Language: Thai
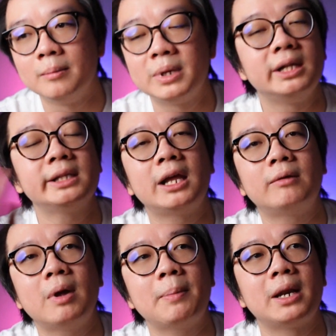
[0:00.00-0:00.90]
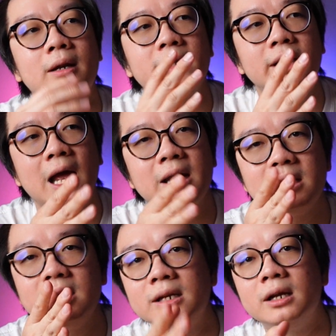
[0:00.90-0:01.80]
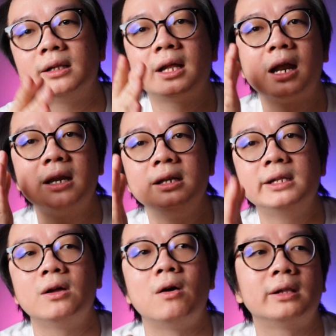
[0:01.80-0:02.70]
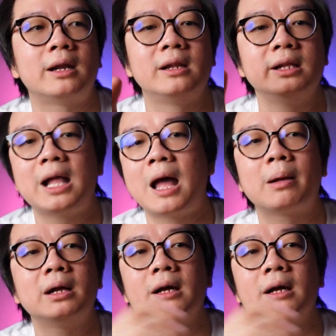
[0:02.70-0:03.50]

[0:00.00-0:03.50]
พรีเซตว่าเป็นสถานีที่1สถานีที่2สถานีที่3